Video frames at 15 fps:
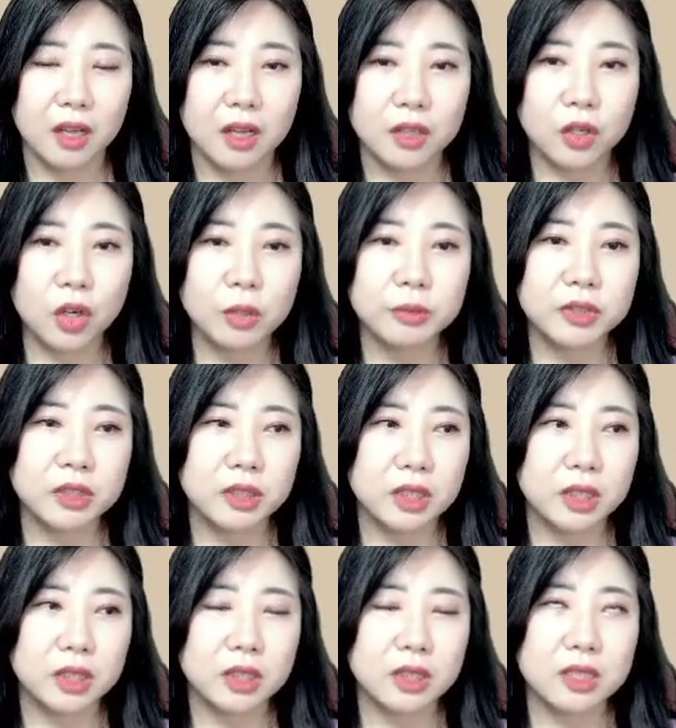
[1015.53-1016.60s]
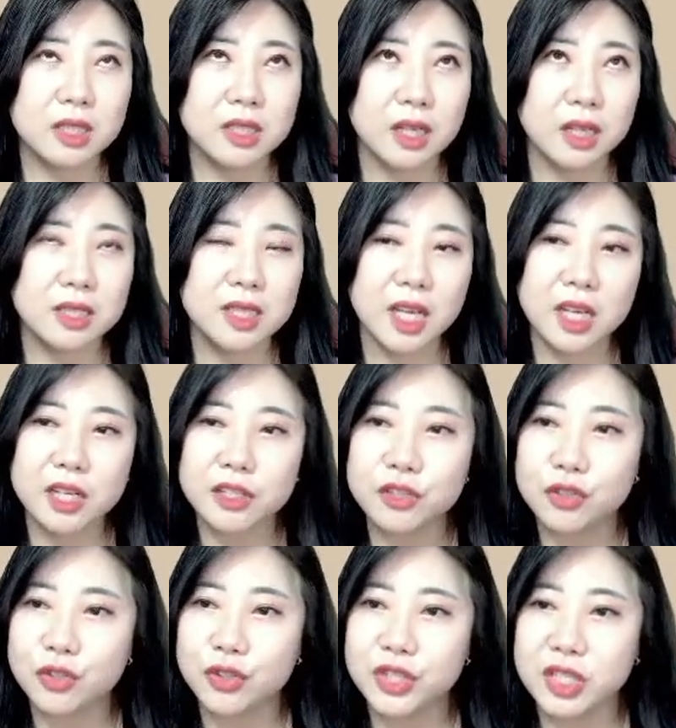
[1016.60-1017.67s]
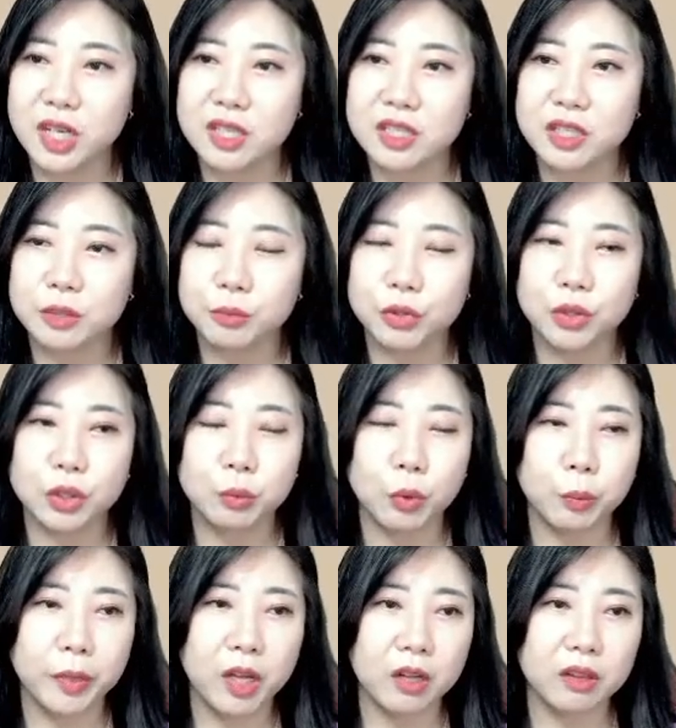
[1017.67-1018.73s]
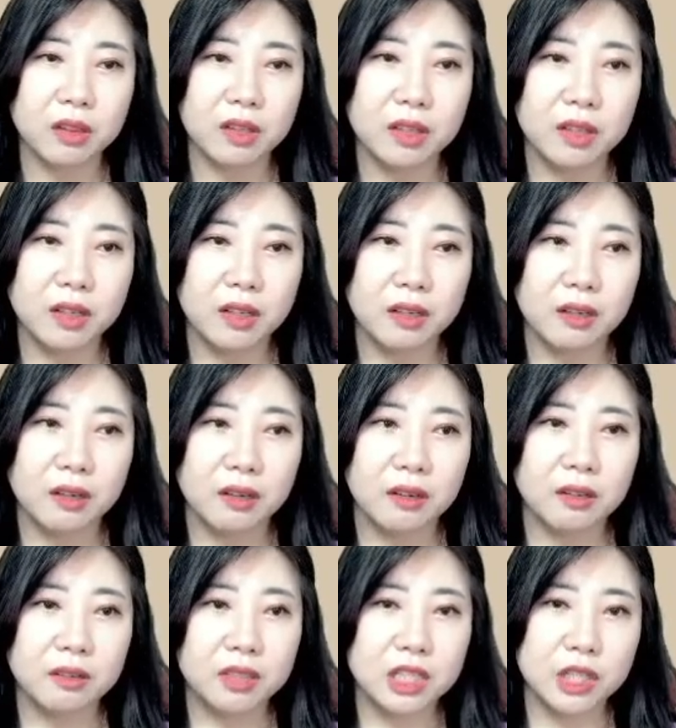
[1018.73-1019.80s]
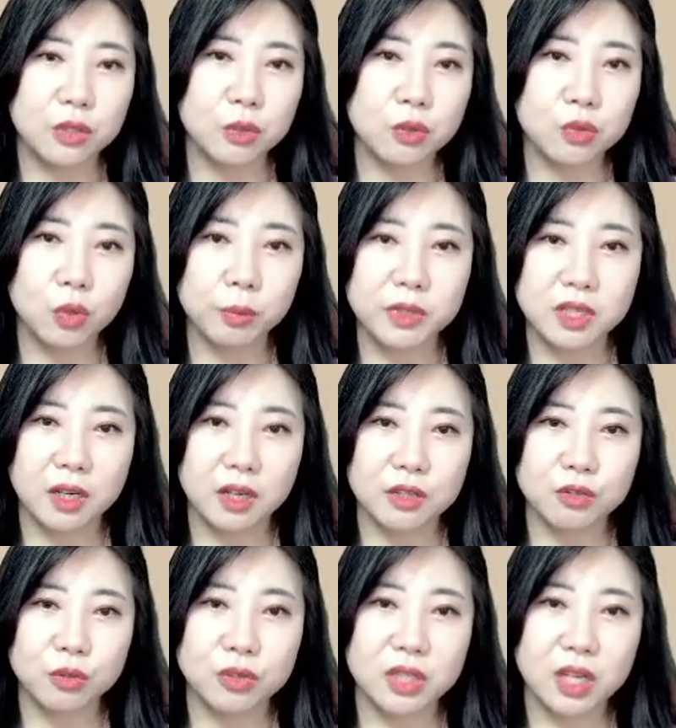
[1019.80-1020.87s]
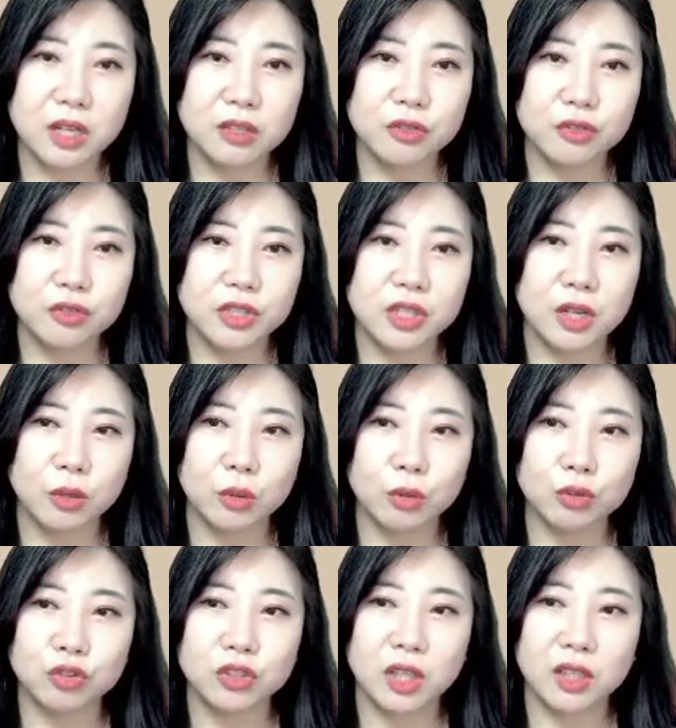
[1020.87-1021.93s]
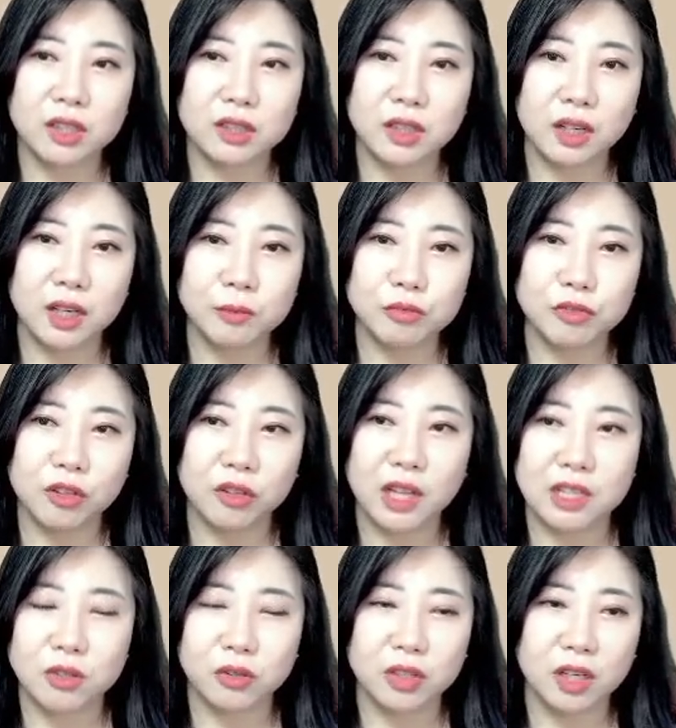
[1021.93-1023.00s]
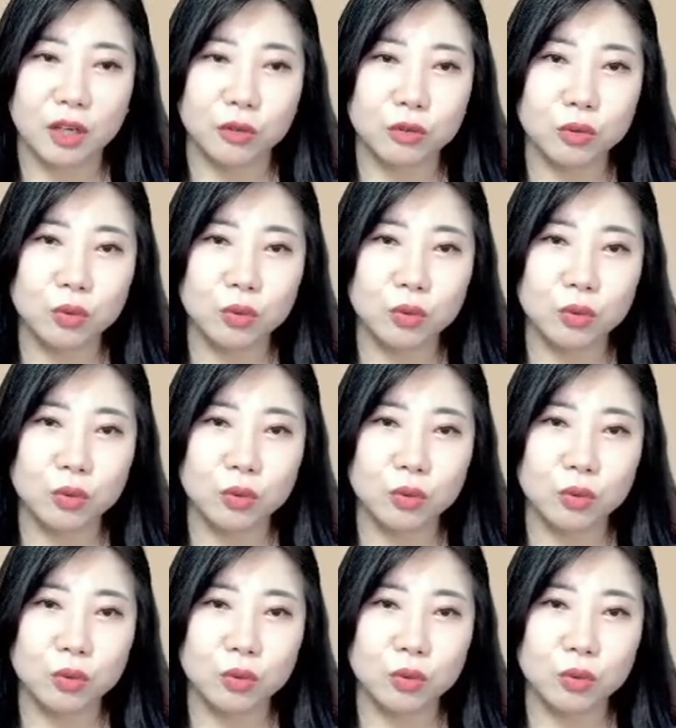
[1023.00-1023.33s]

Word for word: 여러분들이 이제 제가 세일즈 유지하시는 분들 보면 기존 소비자 가지고 세일즈 유지하고 두 달 있다가 물건 다 전달하고